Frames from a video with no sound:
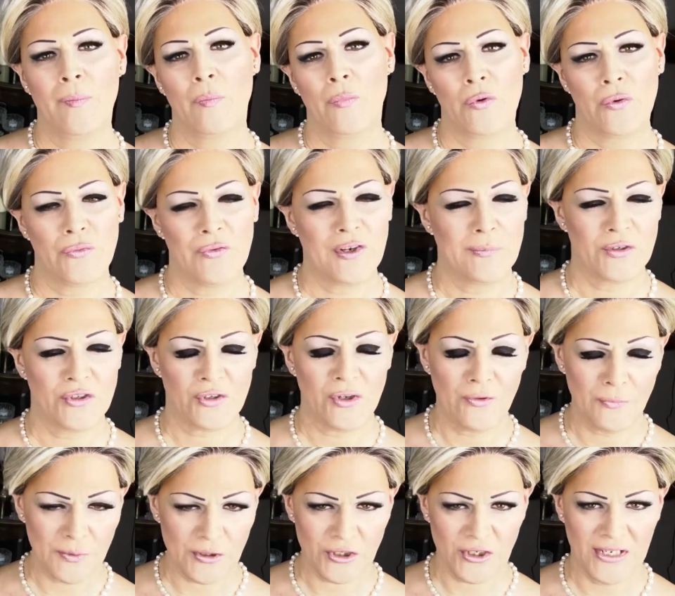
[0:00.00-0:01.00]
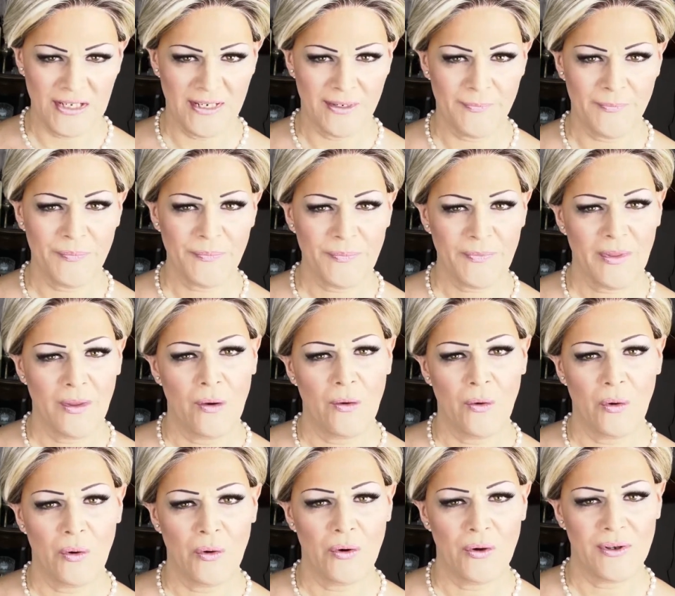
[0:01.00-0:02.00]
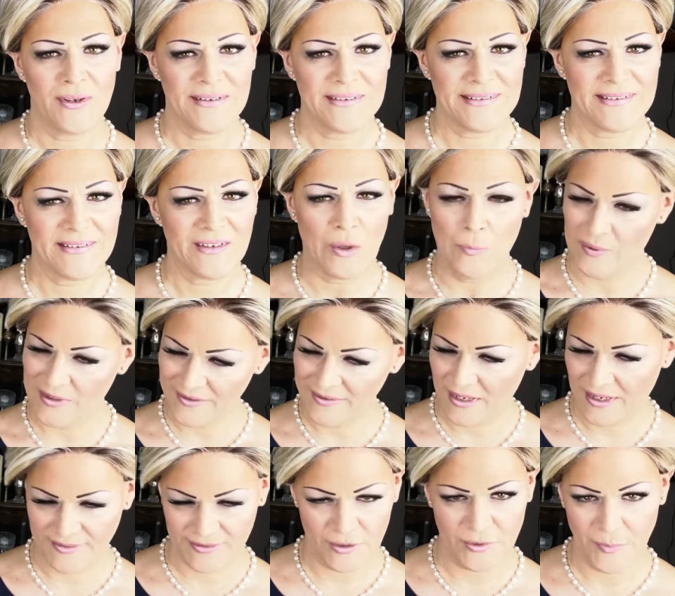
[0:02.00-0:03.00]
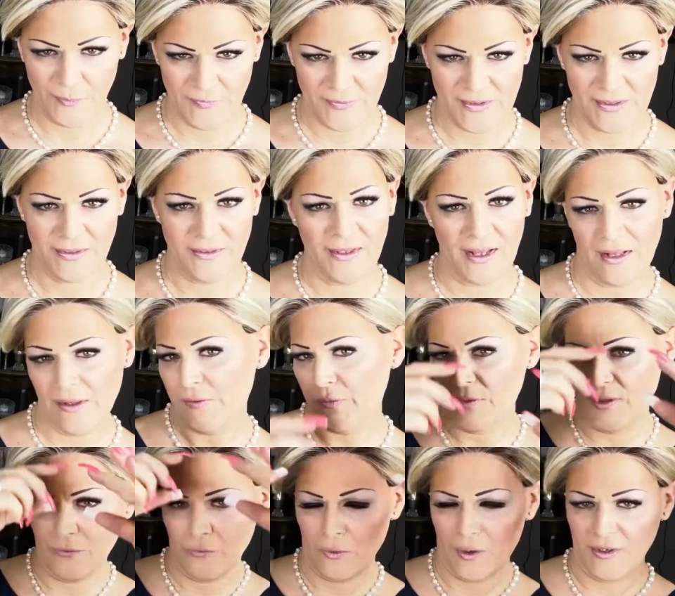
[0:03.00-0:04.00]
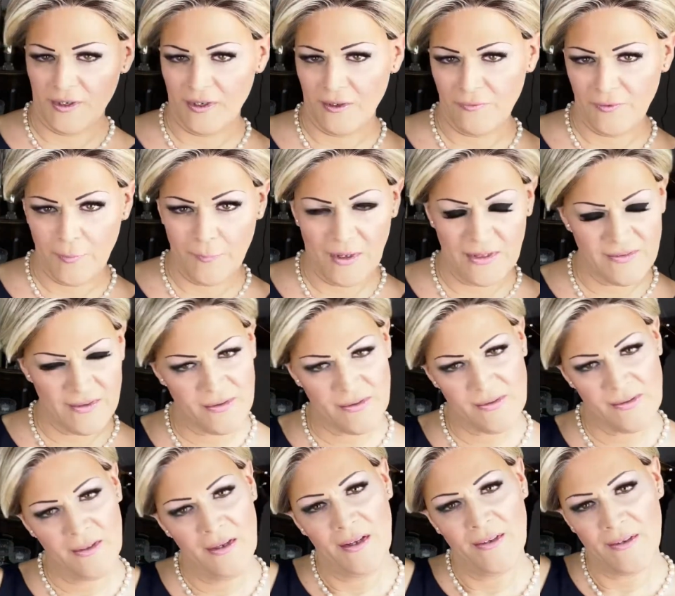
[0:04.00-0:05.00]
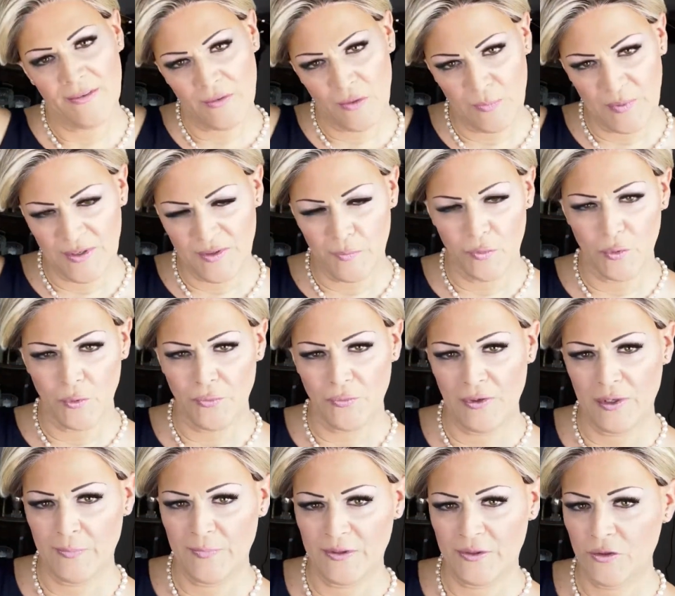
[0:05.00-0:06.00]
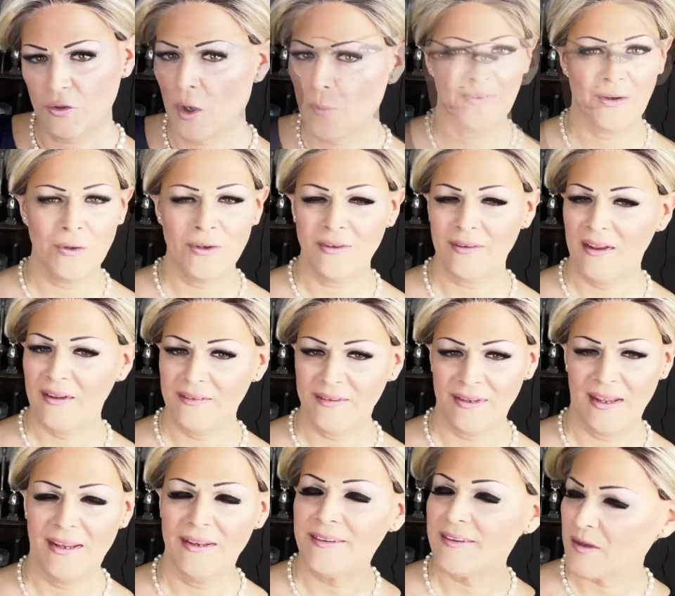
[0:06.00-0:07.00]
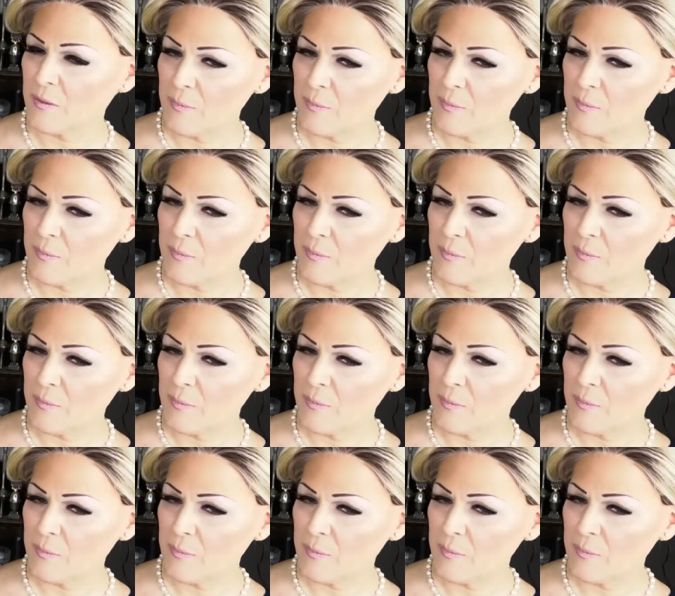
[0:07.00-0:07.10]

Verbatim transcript: Monofilamentstoff bestehen und komplett handgeknüpft sind. Also hier vorne der Filmansatz, das komplette Monofilament-Top und der hintere